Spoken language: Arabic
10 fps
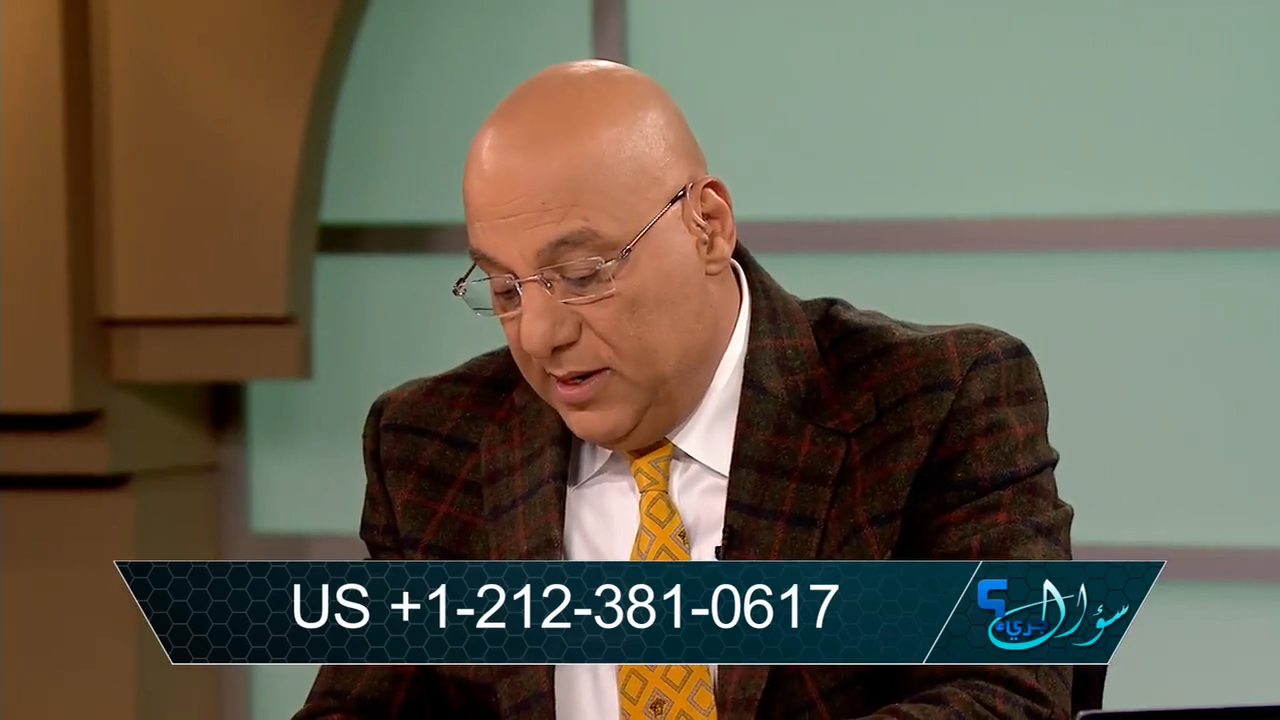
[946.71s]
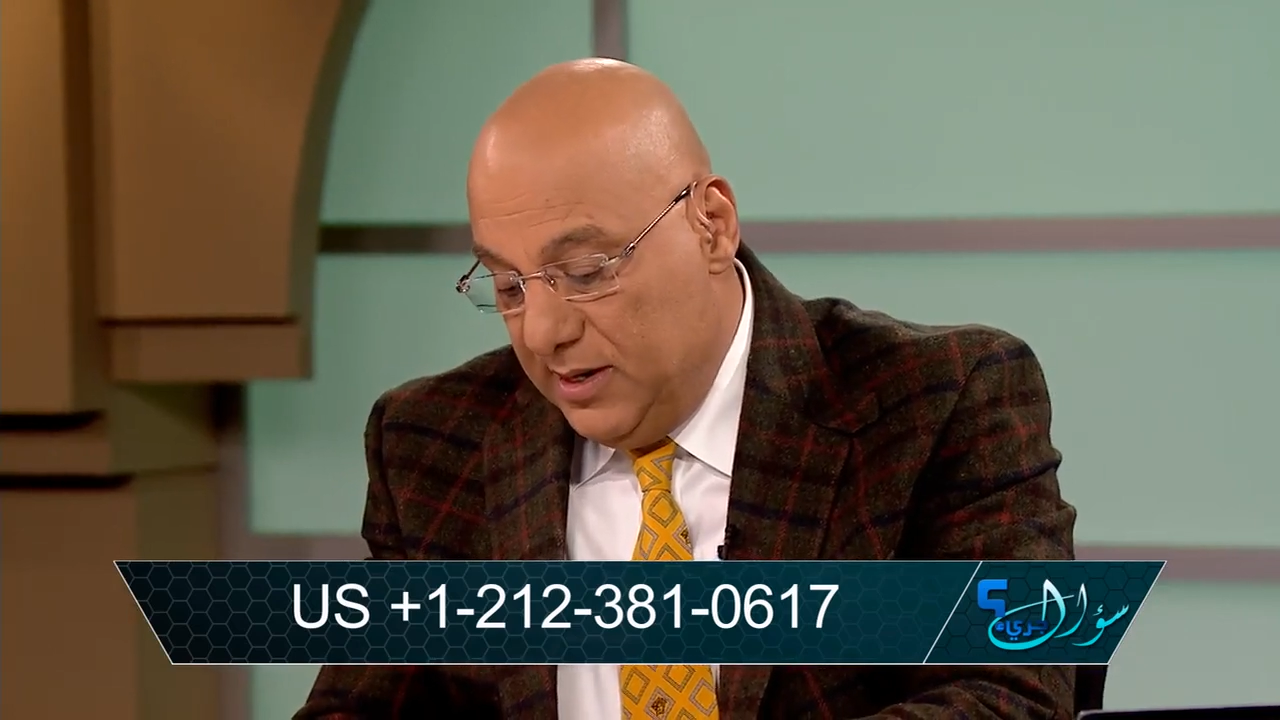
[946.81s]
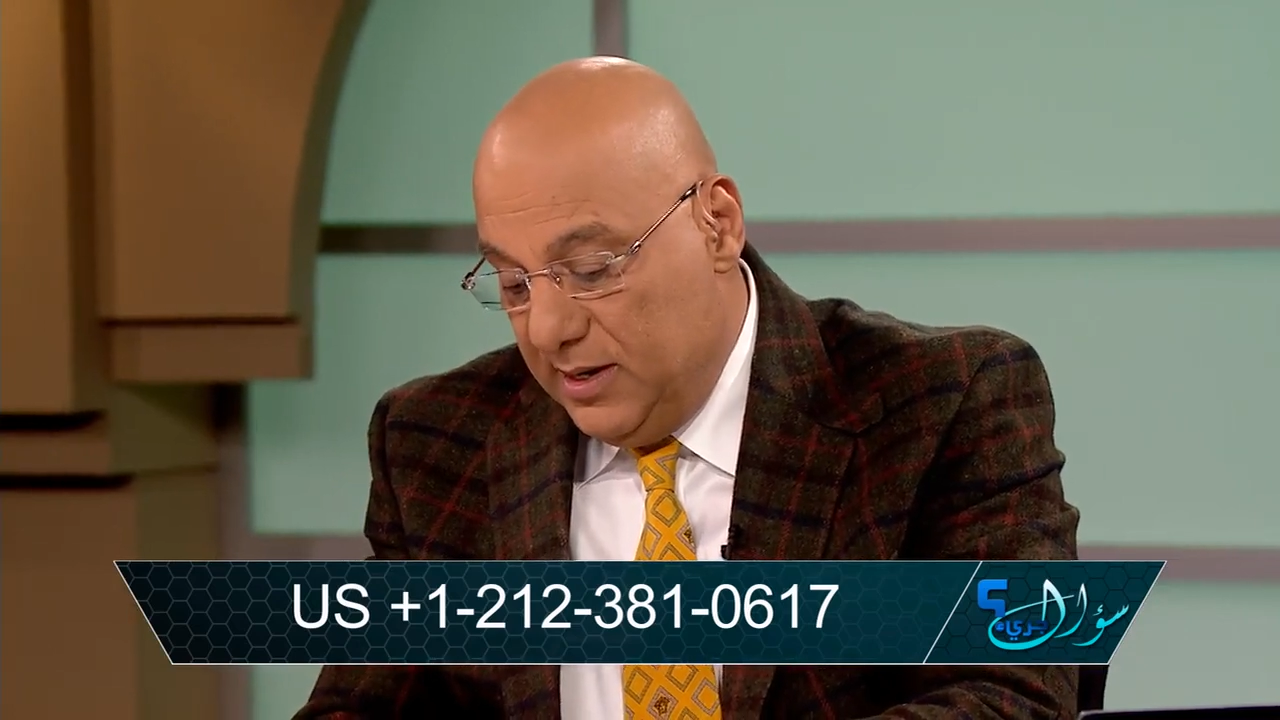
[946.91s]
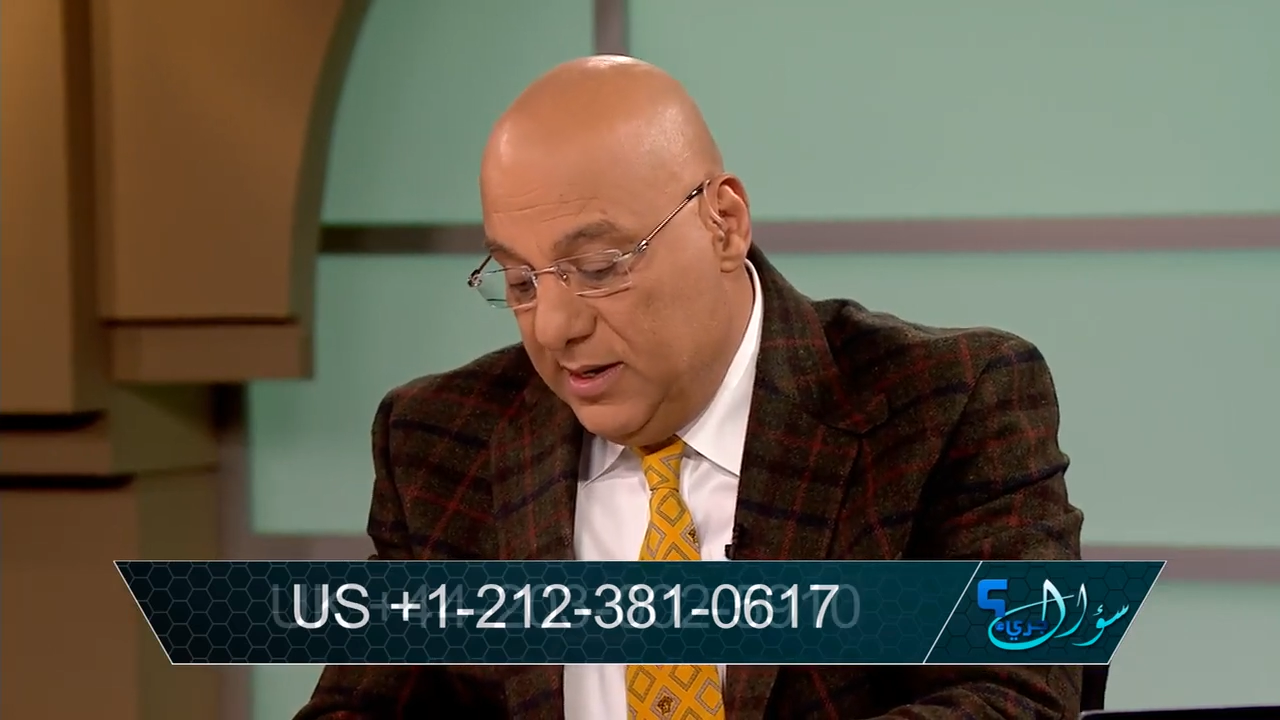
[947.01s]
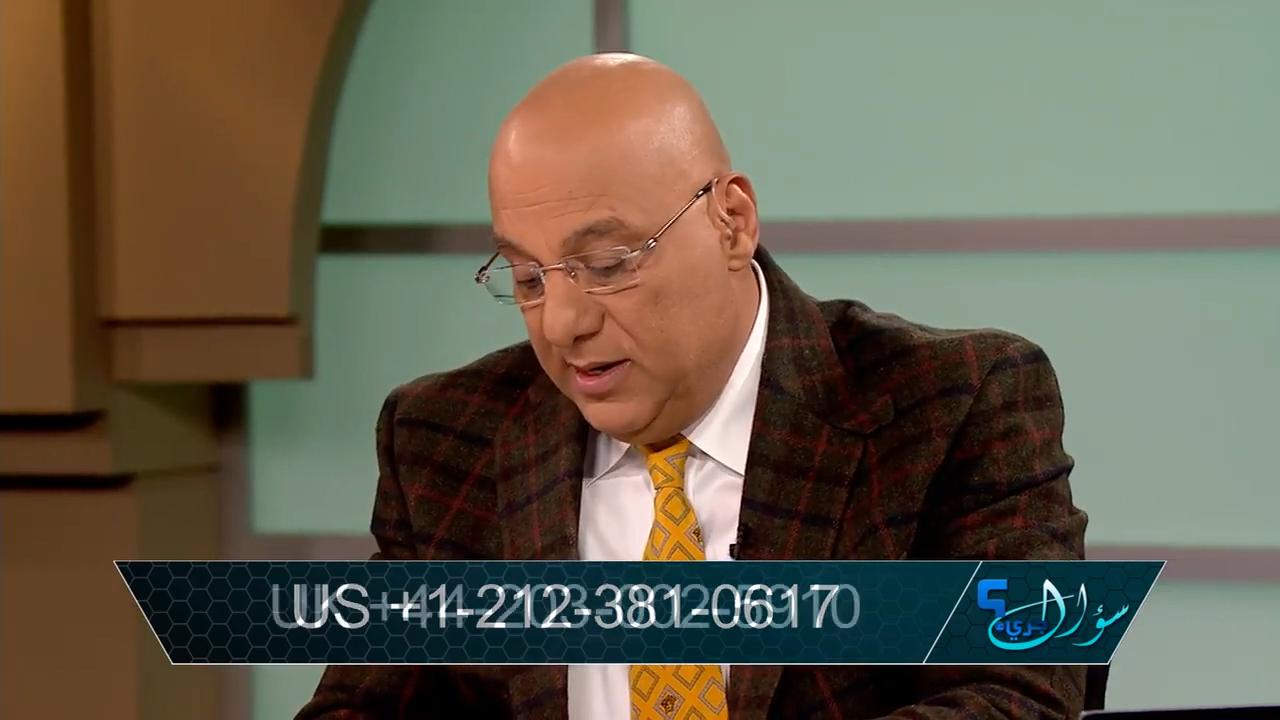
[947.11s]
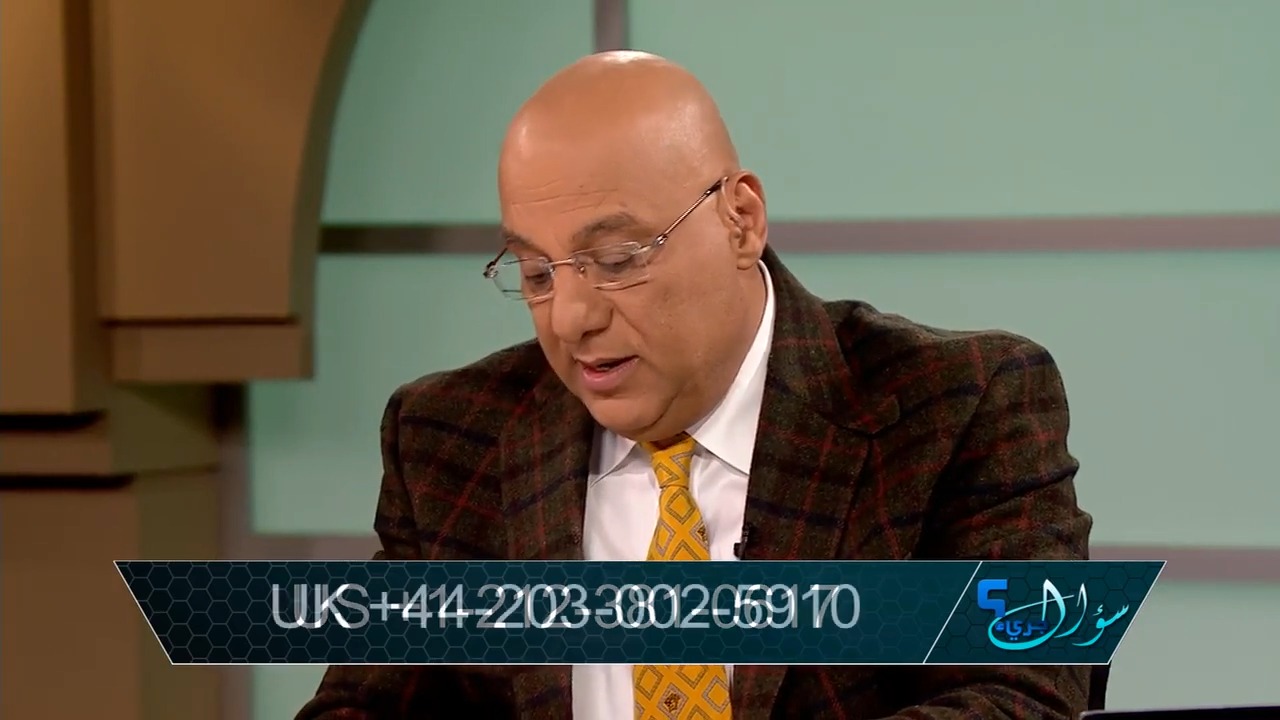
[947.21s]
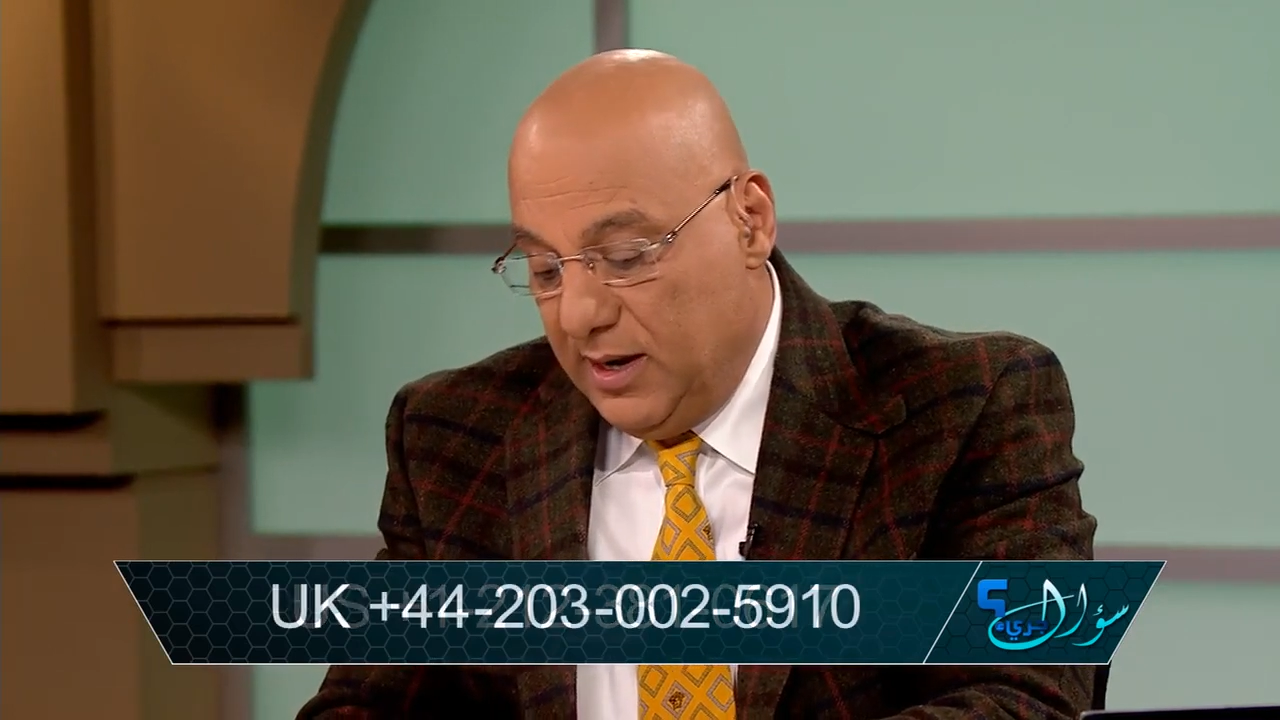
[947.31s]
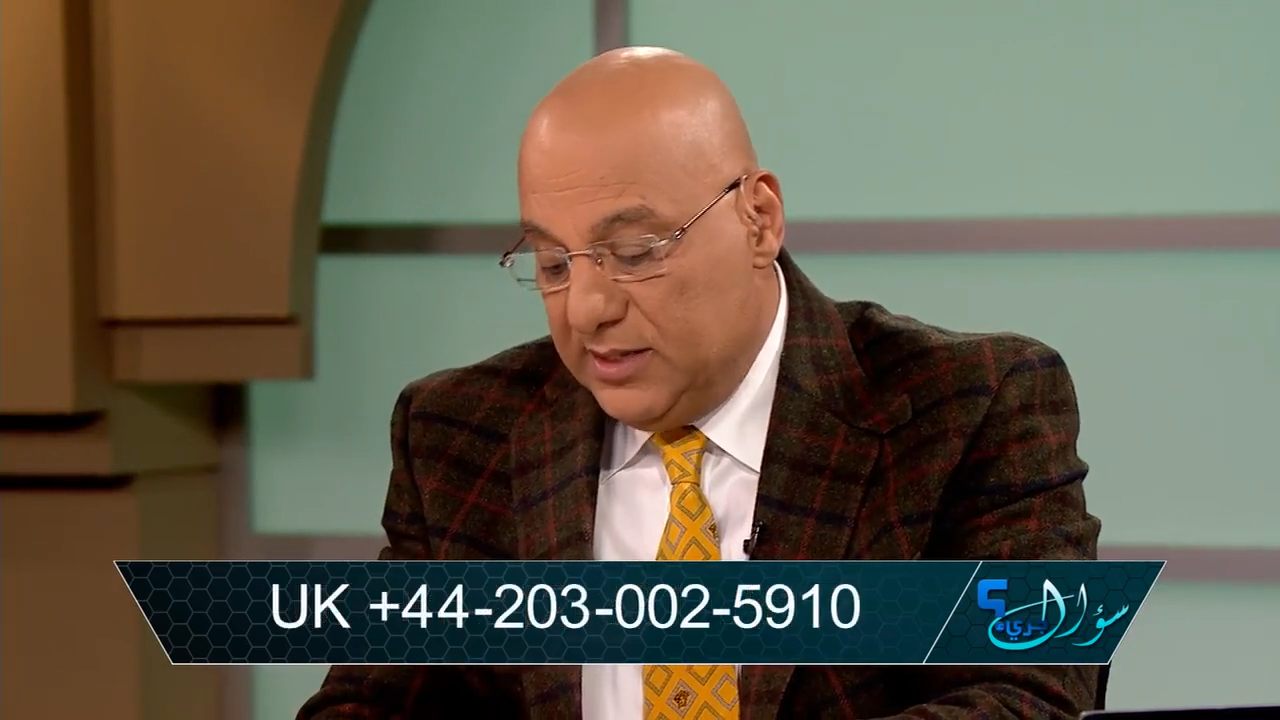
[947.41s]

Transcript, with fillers: اللي